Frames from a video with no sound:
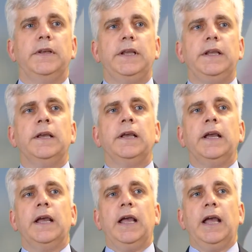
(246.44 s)
Die
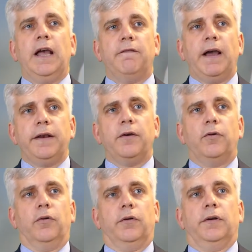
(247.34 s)

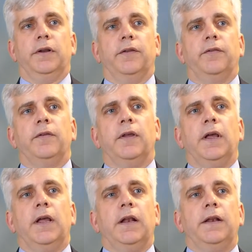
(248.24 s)
Erweiterung des
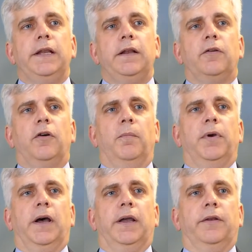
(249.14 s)
Legal
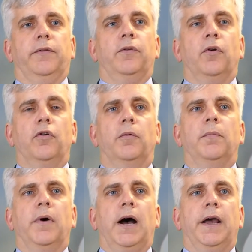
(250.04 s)
Compliance
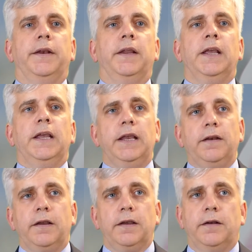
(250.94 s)
um ein
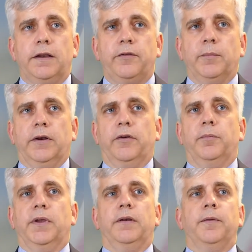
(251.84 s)

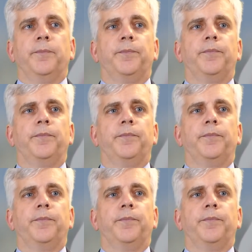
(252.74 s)
Integritätsmanagement